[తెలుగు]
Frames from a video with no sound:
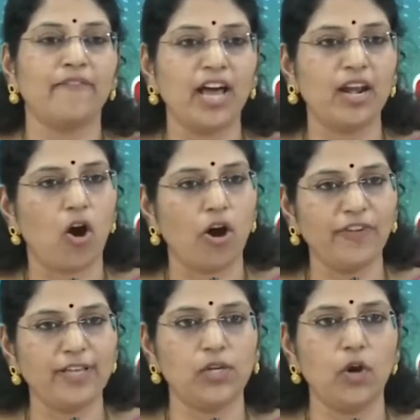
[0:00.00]
వాళ్ళ
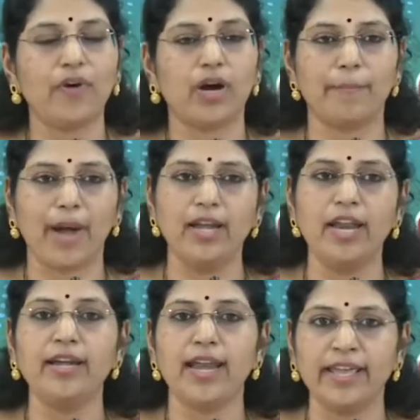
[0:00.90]
ఆఫీస్లో ఒక
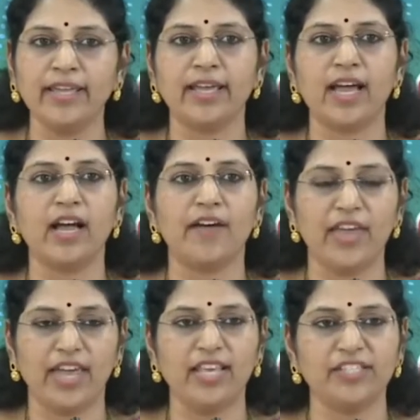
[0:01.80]
మహిళను లైంగికంగా
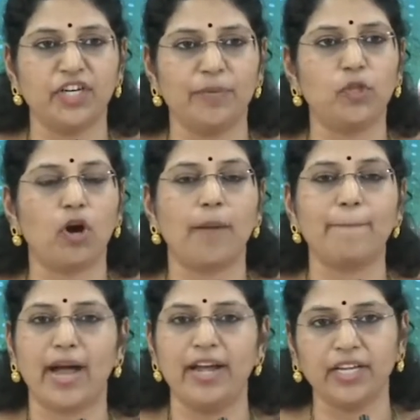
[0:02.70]
వేధించడంతో
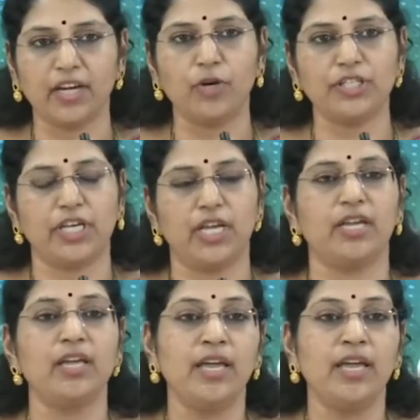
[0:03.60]
ఆమె బయటికి వచ్చి